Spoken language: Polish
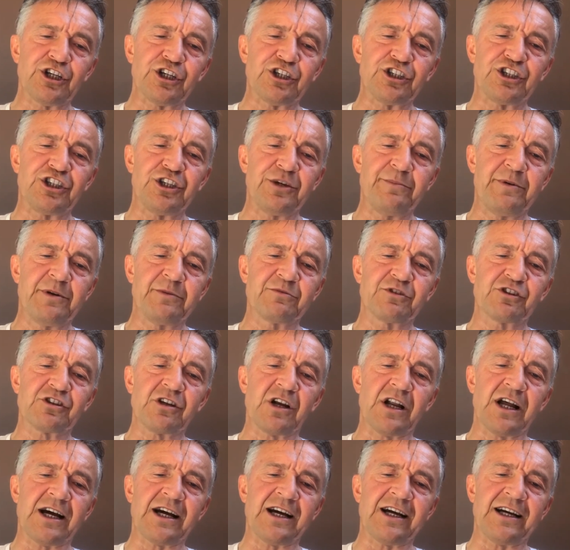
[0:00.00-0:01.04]
gdybym
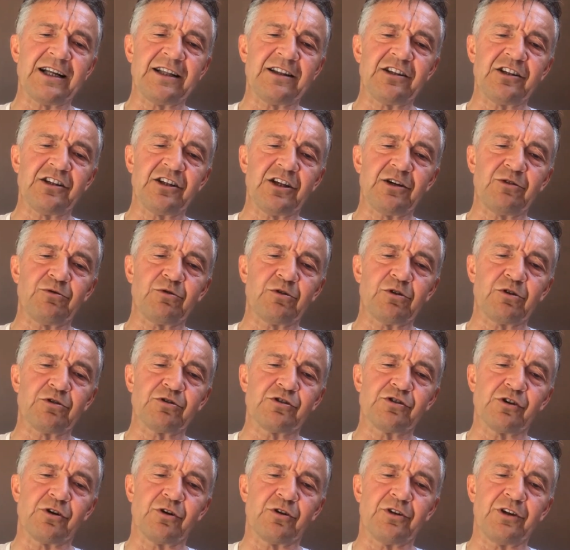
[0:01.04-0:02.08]
szlachetnie
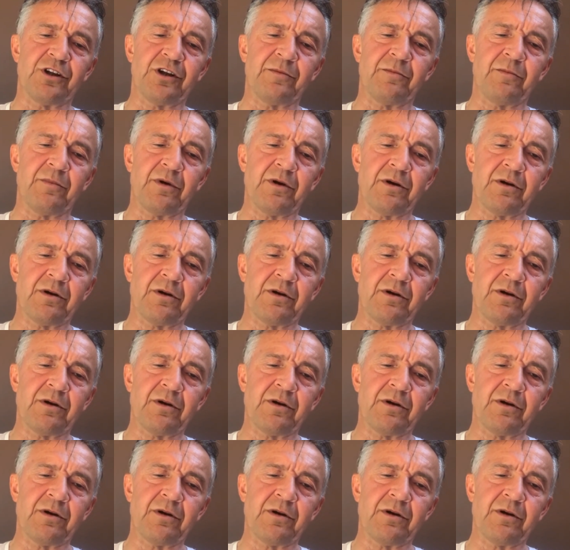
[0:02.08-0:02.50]
urodzonym.